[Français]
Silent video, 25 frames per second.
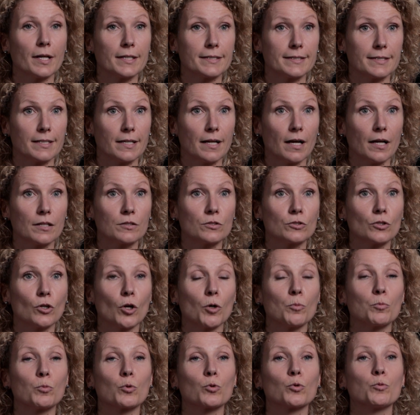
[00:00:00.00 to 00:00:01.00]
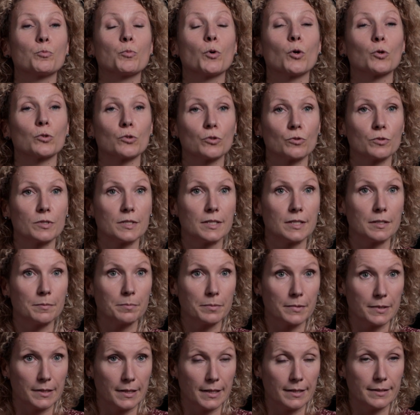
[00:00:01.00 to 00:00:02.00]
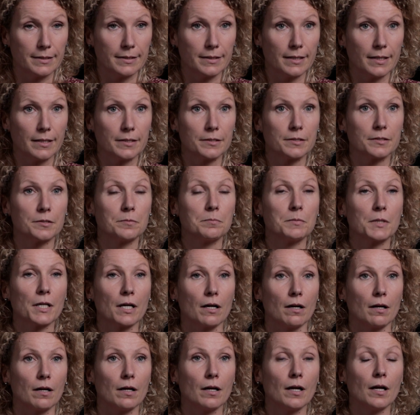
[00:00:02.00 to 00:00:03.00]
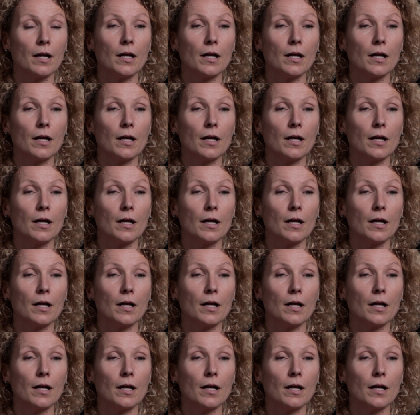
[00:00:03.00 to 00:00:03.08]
l'accélérateur pour le prototype d'ADS Mira.